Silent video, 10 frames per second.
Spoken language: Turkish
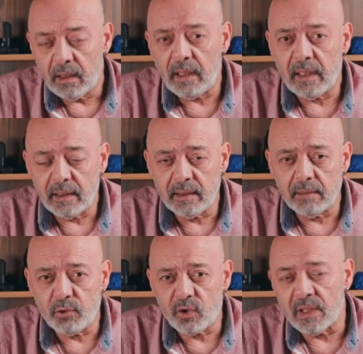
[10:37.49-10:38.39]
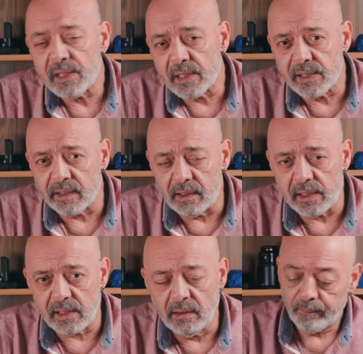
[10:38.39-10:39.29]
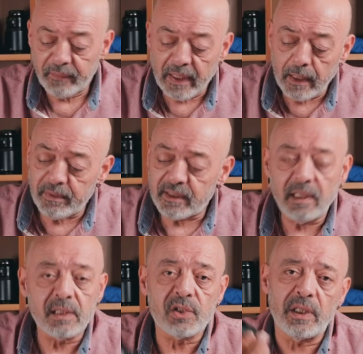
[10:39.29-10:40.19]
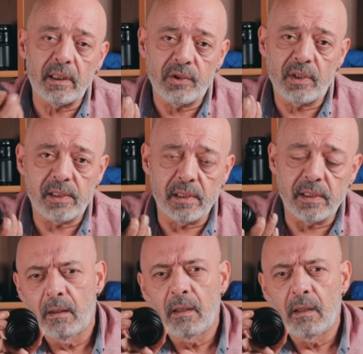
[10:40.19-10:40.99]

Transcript: Eğer ki bütçeniz kısıtlıysa elbette X-ray alacaksınız.